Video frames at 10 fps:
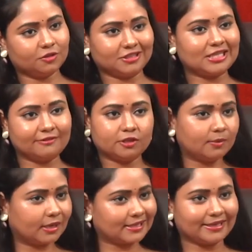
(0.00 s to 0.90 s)
కోర్స్
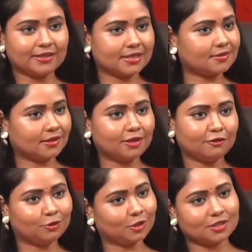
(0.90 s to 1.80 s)
టీవీలో మాకు టెలికాస్ట్
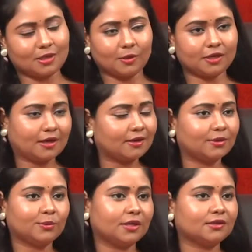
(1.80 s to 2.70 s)
అయ్యే ఫుటేజ్ అవన్నారు
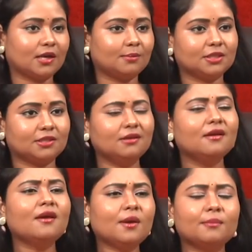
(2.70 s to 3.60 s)
అది వేరు కాబట్టి
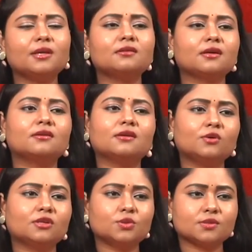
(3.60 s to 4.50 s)
మీరు దగ్గరగా
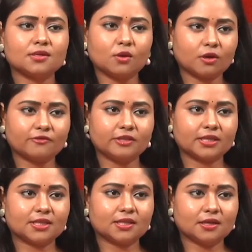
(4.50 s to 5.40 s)
ఉండి చూసిన ఒక
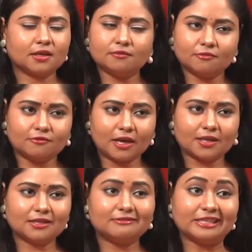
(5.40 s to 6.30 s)
వ్యక్తిగా
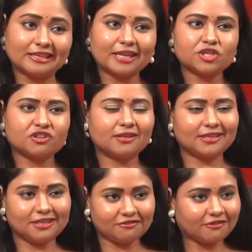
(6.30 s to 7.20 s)
వాళ్ళ
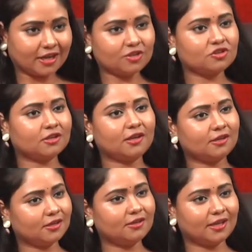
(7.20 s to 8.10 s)
రిలేషన్ని డిఫైన్
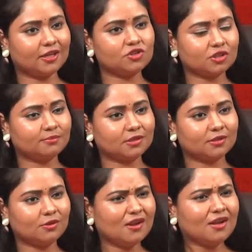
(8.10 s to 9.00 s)
చేయాలి అంటే ఏం
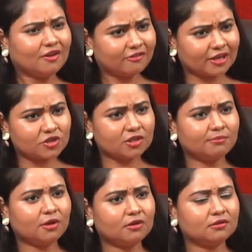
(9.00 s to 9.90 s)
చెప్తారు
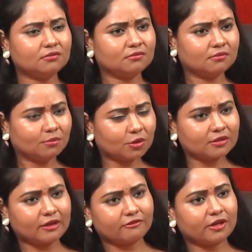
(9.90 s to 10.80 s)
ఫ్రెండ్షిప్ ఆర్
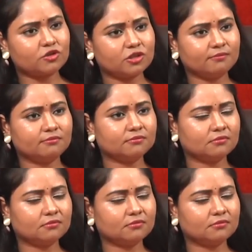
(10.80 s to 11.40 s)
మోర్ దాన్ ఫ్రెండ్షిప్